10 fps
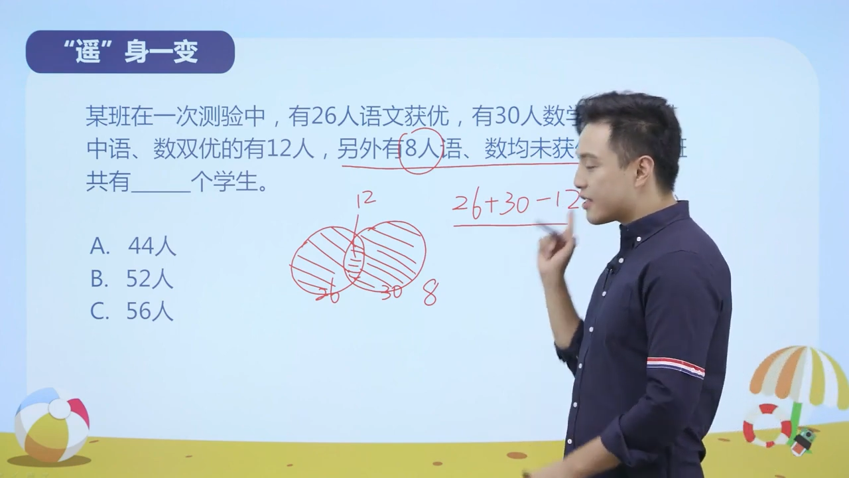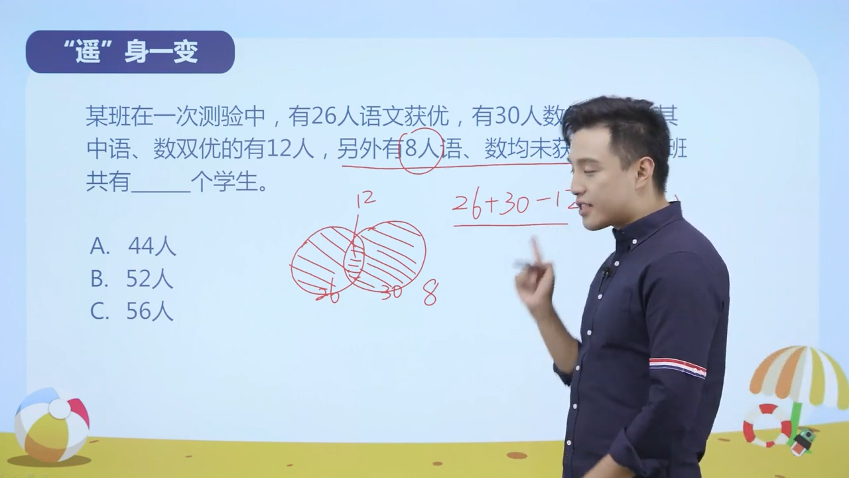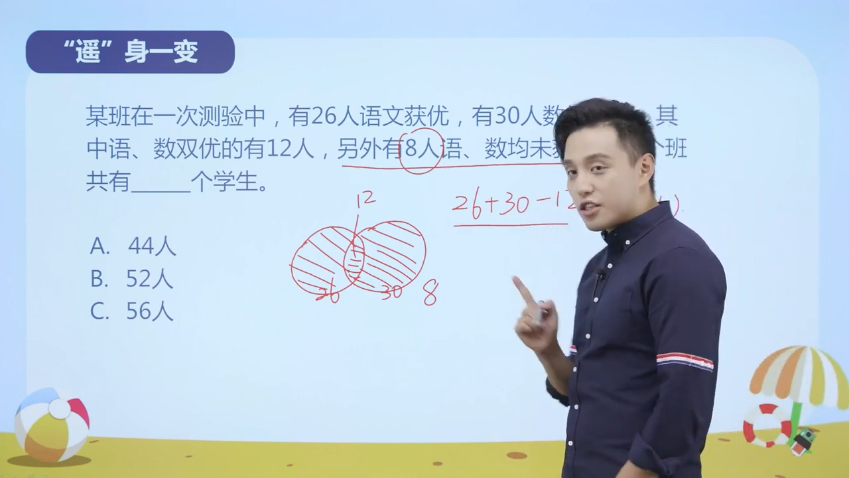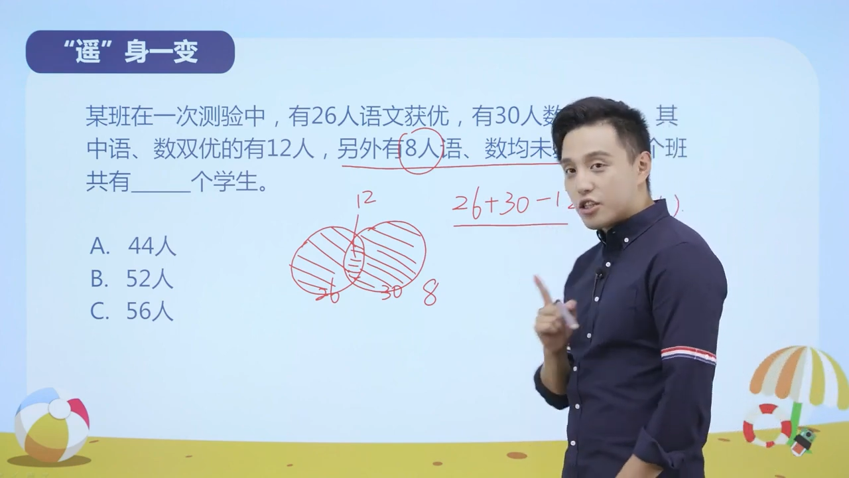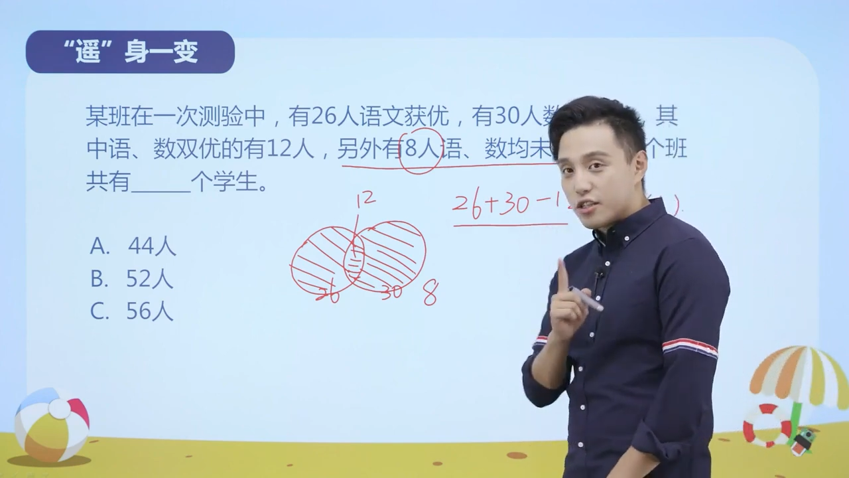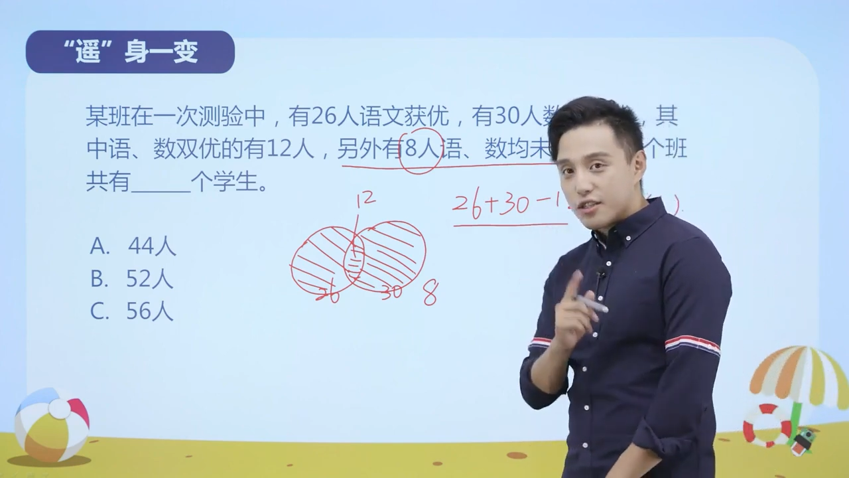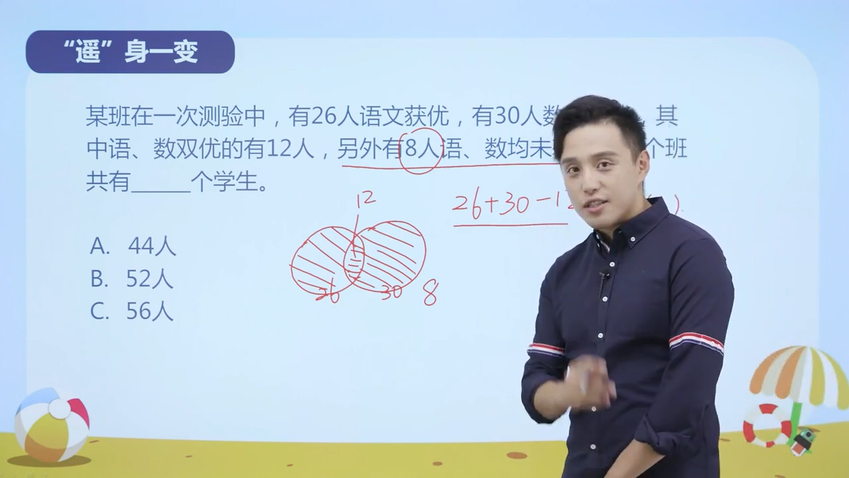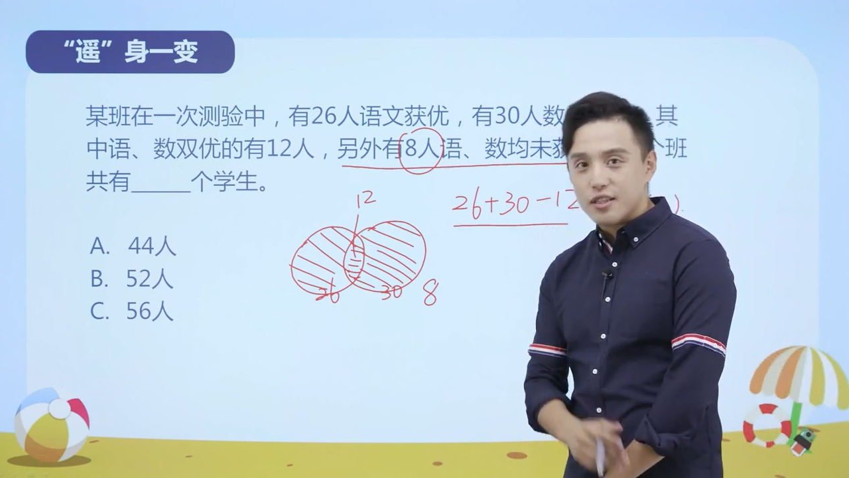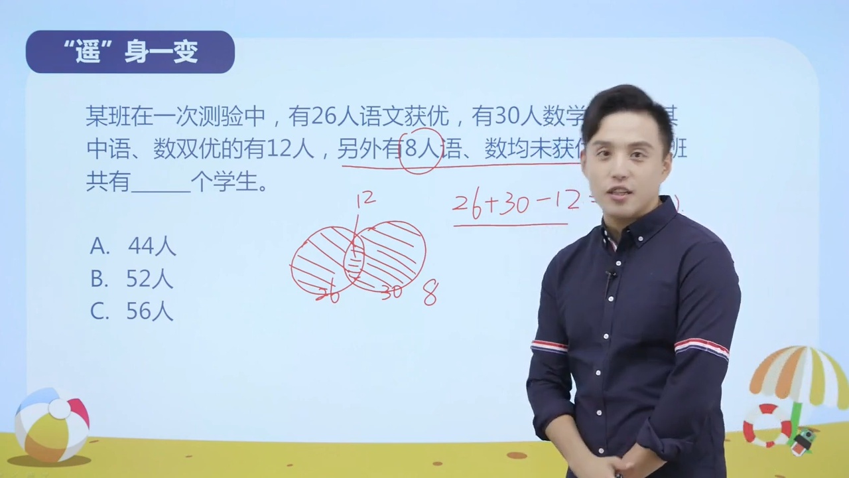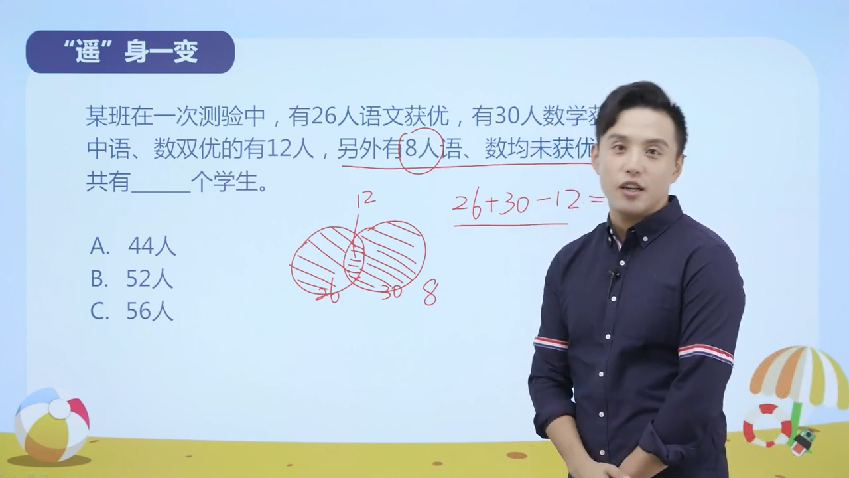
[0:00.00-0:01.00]
四十
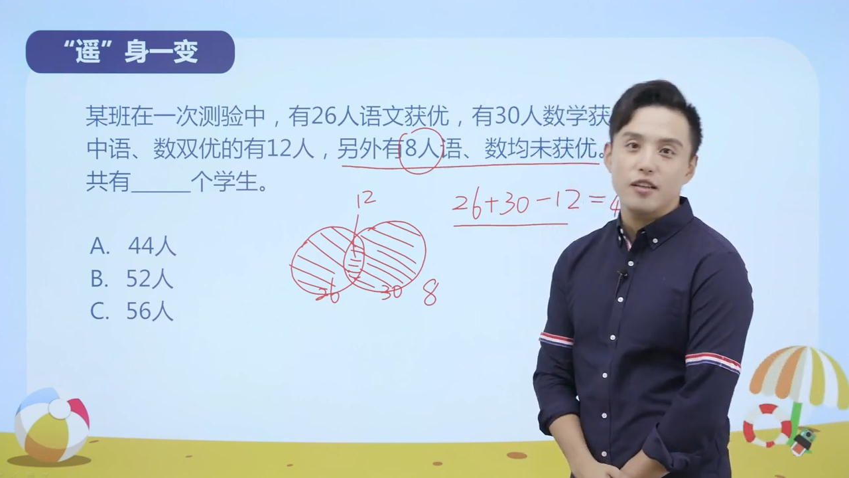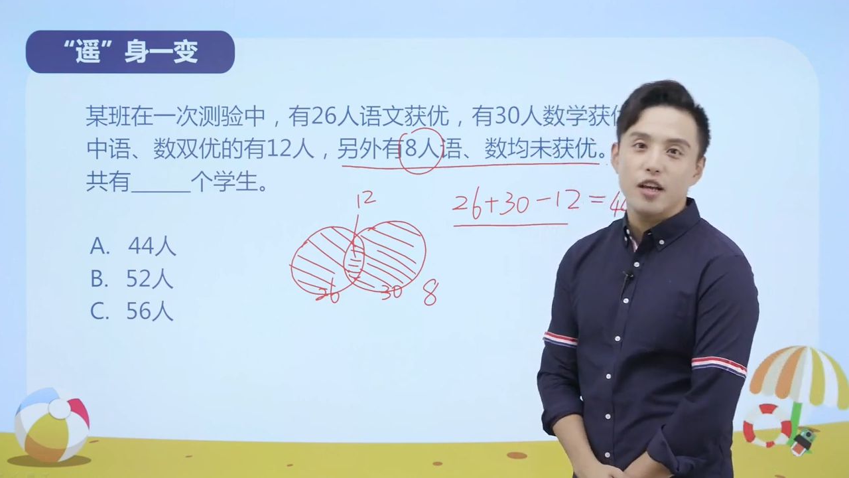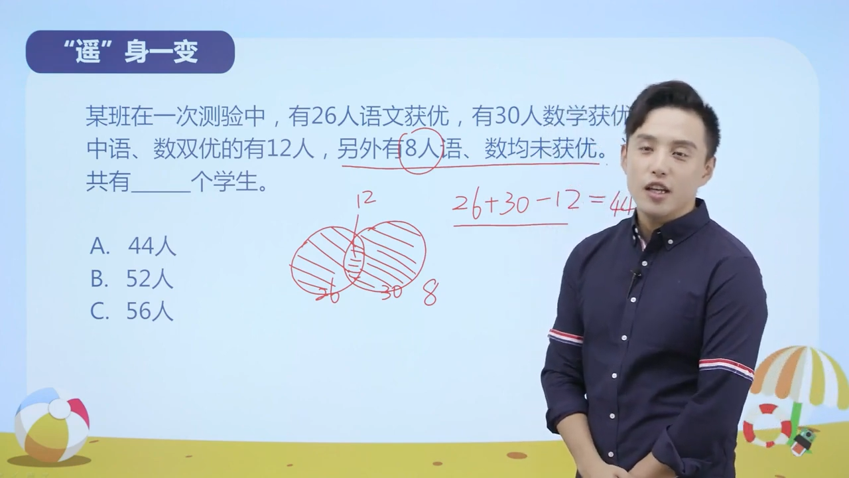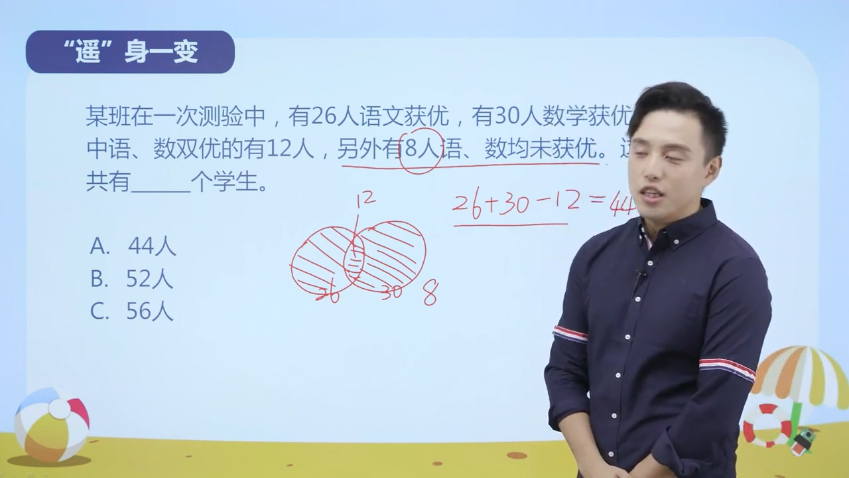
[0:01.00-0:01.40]
四人。